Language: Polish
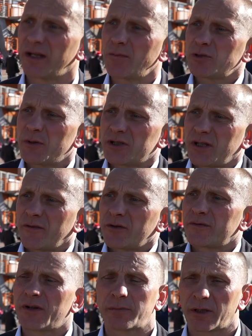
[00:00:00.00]
Ja muszę powiedzieć, że
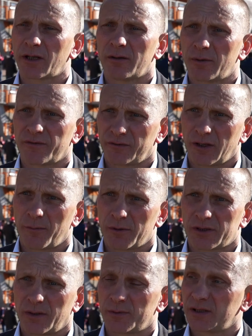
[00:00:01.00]
dawno nie widziałem takiego meczu w graniu
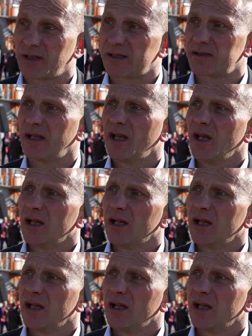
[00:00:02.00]
polskiej reprezentacji.